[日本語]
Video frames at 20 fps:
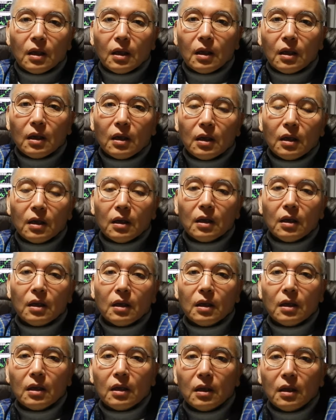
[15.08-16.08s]

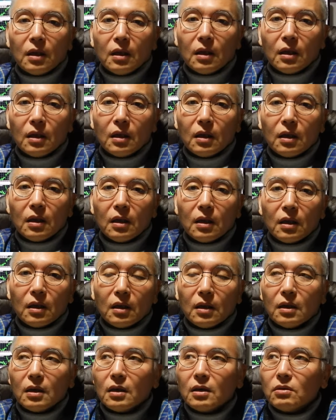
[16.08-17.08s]

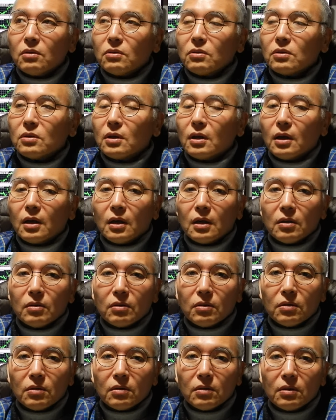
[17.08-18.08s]
えー、えー、とですね、あ
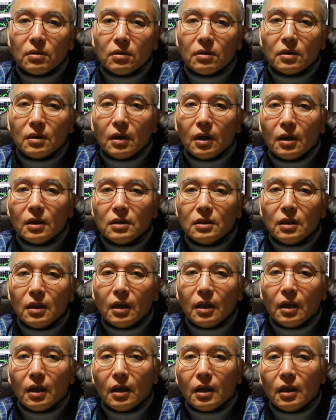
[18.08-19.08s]
の、やはり
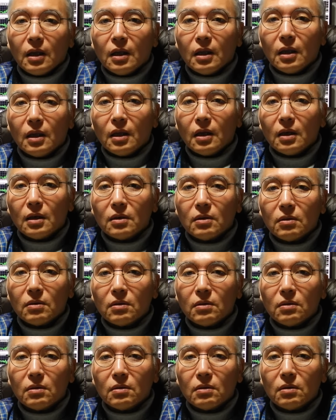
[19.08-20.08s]
ね、あ
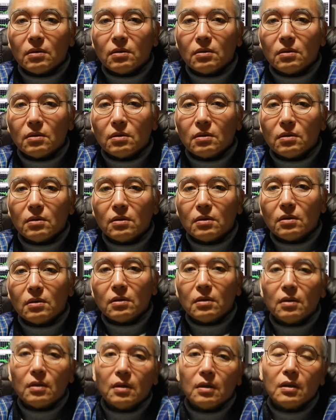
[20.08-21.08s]
の、
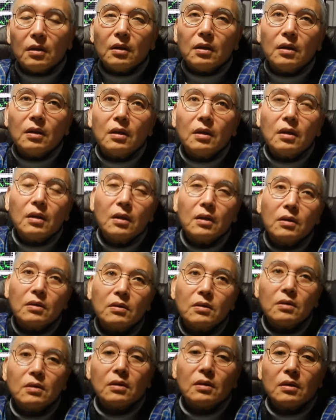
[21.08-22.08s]

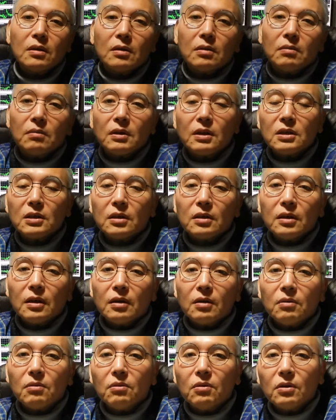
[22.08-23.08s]
えー、私は
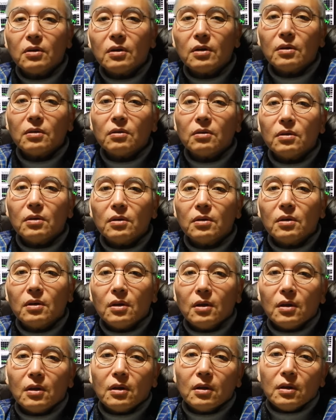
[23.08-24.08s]
ね、本家の、
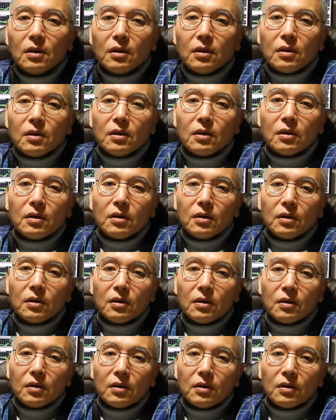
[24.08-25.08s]

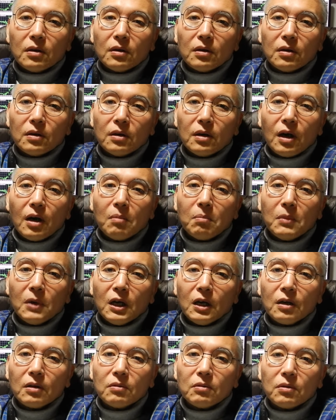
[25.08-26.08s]
半
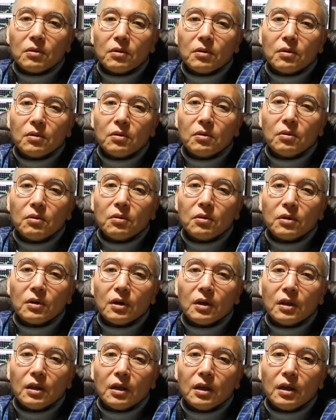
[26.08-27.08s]
負けの本
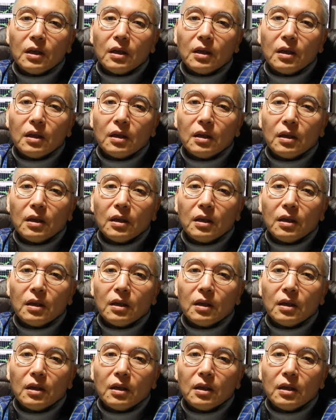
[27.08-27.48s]
家で、